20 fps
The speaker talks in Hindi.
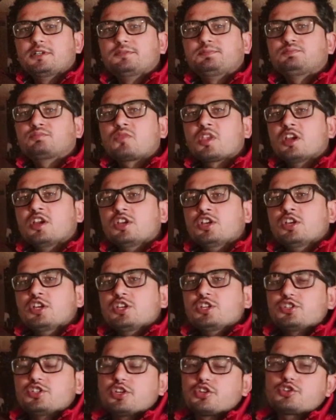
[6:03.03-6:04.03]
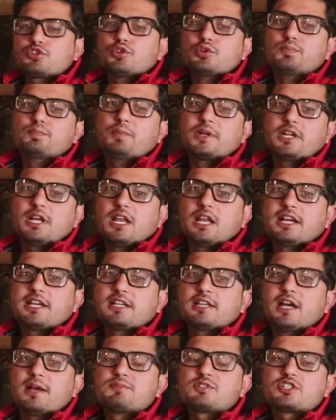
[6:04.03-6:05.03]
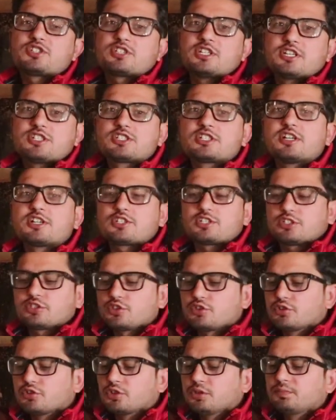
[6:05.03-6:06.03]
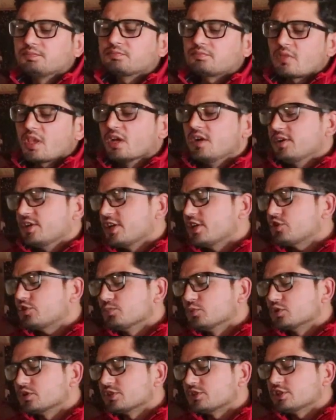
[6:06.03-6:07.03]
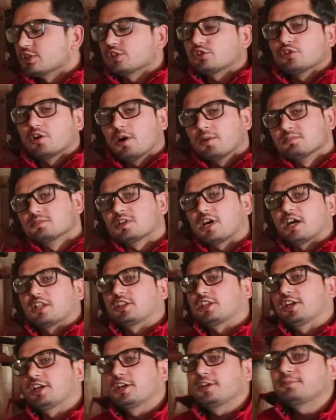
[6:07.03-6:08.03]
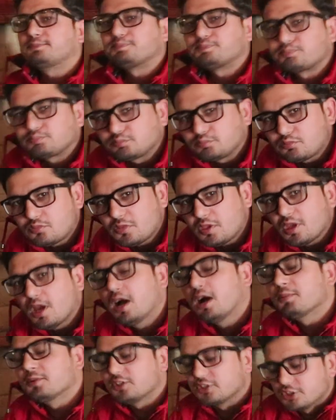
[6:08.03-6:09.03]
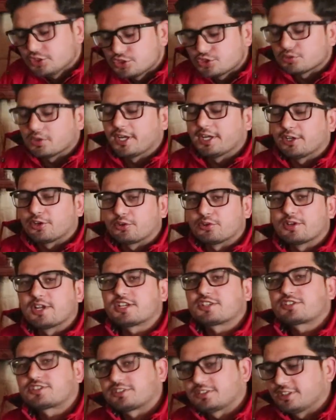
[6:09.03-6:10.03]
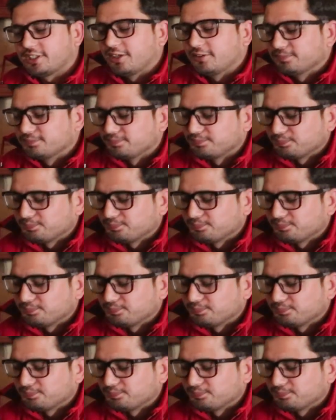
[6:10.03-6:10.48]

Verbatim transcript: भी शिव शुभ बटाला के नाम से सर्च कर सकते हैं इनको टेस्ट बहुत अच्छा है तो हम खाते हैं आप इतने इन्जॉय करो नेक्स्ट क्या